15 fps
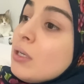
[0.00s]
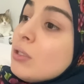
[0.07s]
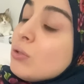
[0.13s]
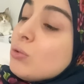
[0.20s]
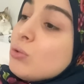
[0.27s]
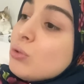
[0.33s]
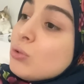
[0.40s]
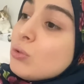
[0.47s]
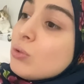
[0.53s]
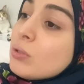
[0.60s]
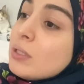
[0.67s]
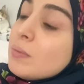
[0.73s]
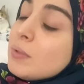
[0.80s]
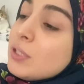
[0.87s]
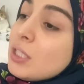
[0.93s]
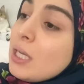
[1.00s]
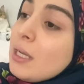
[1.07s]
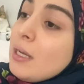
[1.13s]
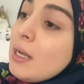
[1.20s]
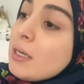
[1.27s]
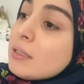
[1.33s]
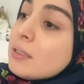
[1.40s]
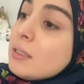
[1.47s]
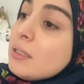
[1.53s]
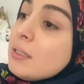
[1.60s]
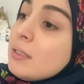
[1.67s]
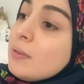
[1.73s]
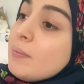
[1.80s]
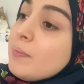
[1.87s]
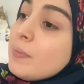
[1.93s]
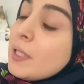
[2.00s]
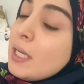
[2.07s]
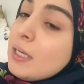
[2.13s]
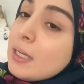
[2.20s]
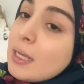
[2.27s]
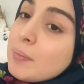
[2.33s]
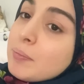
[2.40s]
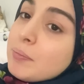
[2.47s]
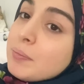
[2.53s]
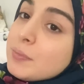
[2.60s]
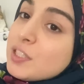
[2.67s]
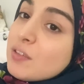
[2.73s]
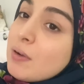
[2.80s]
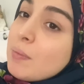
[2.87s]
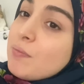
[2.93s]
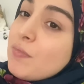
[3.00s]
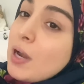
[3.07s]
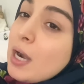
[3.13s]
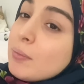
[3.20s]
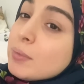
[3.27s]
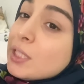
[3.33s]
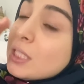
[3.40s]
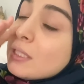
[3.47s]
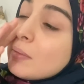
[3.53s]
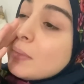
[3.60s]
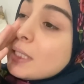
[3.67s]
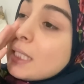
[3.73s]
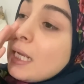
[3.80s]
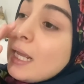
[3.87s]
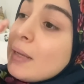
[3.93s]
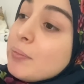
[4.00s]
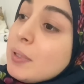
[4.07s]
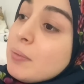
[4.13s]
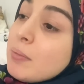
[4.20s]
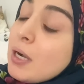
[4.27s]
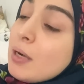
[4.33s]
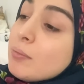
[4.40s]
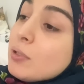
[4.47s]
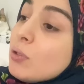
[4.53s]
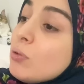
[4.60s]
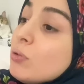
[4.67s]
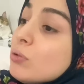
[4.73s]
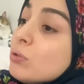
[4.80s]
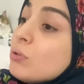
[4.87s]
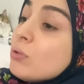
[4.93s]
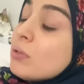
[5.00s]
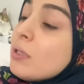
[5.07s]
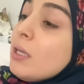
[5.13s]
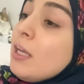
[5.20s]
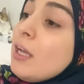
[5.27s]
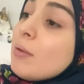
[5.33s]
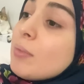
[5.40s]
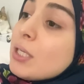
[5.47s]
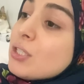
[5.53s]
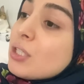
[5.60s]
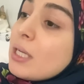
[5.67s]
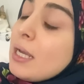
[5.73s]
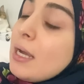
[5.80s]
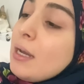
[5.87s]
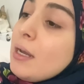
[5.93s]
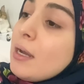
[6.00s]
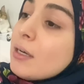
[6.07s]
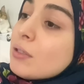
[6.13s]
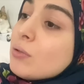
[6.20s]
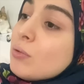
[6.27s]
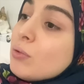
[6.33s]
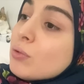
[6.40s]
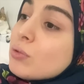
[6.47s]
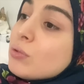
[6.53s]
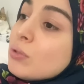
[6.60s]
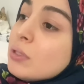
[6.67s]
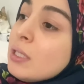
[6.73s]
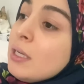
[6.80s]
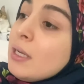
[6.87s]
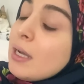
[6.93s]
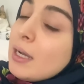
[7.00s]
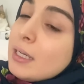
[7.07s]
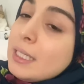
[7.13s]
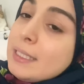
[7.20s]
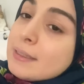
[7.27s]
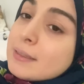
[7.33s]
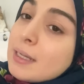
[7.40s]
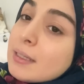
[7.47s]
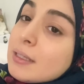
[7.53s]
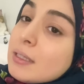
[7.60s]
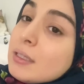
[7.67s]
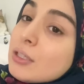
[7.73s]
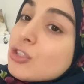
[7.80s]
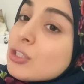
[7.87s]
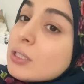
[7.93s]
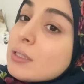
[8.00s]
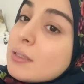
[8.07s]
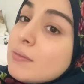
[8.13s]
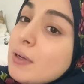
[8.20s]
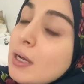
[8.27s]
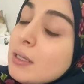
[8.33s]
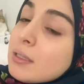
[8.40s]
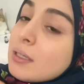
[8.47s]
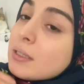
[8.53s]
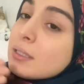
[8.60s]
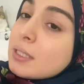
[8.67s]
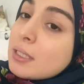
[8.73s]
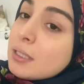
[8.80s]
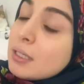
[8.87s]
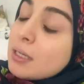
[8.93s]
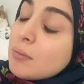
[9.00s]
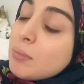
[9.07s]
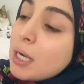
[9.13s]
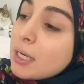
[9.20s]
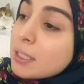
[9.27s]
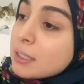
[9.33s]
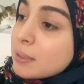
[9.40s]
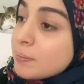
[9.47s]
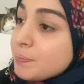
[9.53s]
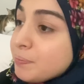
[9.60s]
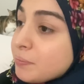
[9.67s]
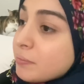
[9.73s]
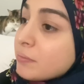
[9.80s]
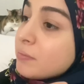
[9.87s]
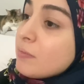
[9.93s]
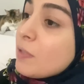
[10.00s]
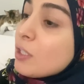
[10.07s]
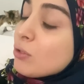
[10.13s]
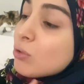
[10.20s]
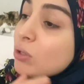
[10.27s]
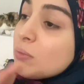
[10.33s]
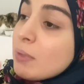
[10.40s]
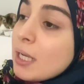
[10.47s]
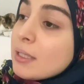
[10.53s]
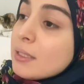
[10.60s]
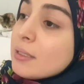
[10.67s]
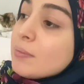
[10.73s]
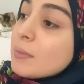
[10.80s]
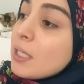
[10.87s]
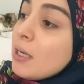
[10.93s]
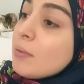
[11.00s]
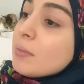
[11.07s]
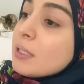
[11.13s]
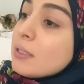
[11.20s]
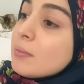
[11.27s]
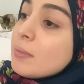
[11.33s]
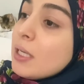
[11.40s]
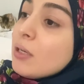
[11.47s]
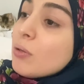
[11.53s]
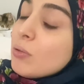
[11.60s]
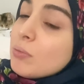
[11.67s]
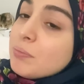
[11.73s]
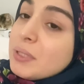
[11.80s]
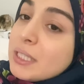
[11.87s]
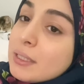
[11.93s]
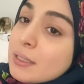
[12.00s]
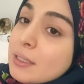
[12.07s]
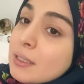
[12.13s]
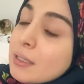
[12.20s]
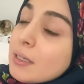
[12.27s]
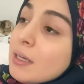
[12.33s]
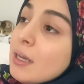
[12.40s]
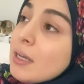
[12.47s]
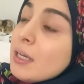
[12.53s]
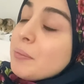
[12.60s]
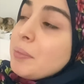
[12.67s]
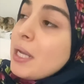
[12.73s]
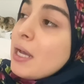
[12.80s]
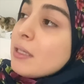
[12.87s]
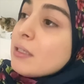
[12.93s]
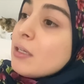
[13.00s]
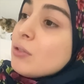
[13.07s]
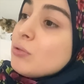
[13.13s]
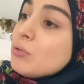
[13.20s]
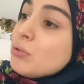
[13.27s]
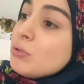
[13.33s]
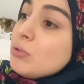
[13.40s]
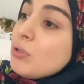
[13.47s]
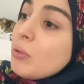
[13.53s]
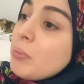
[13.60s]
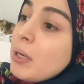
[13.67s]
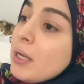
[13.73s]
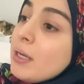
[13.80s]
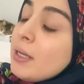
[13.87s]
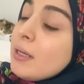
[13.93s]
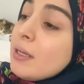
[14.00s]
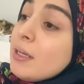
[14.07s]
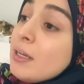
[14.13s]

düştü gibi şeyler e, hani hep cevap vermişti. Mesela hep imamda olsun, başka yerlerde olsun. Hani insanların yaşadık ve anlattıklarına baktım. Sonra ben dedim tamam dedim hani o bitti. Bir yandan düşünüyorum hani